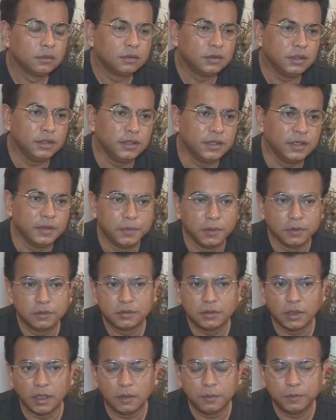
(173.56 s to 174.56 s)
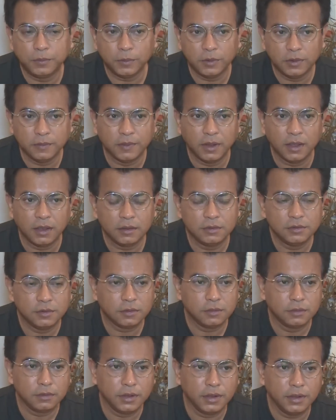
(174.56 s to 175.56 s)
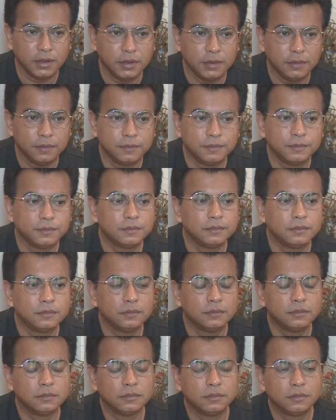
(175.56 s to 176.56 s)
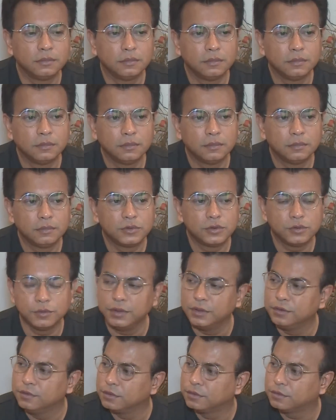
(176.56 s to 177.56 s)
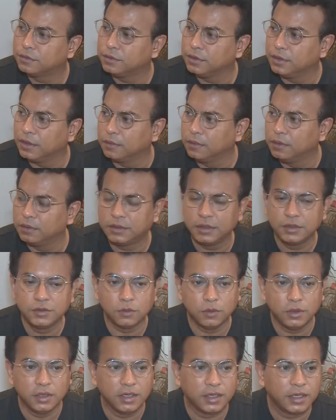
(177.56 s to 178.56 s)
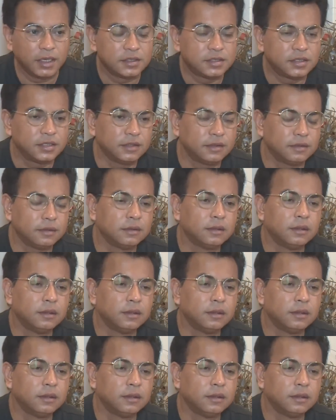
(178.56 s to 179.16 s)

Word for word: তিনি এবং তার পরিবার যখন এই চুরি জোচ্চুরি এগুলোতে জড়িয়ে গেছেন